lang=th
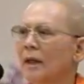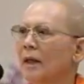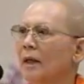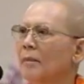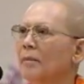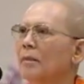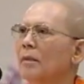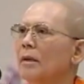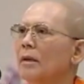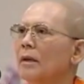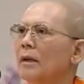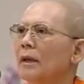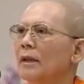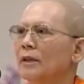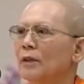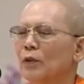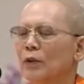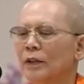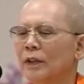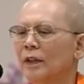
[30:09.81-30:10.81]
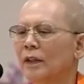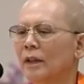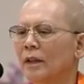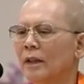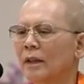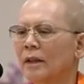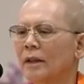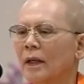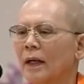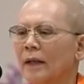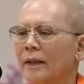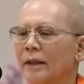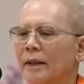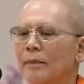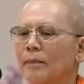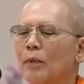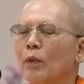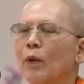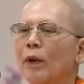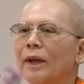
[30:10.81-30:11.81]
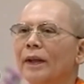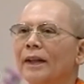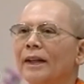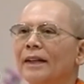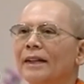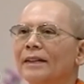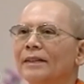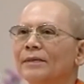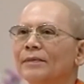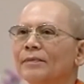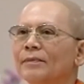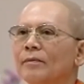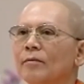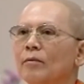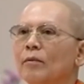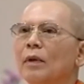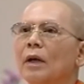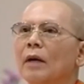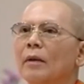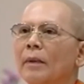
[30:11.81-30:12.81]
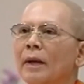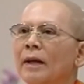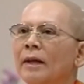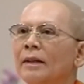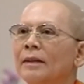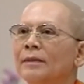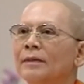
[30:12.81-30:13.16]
อเบื่อสุดขีดแล้วการเจ็บป่วยเนี่ยเบื่อไหม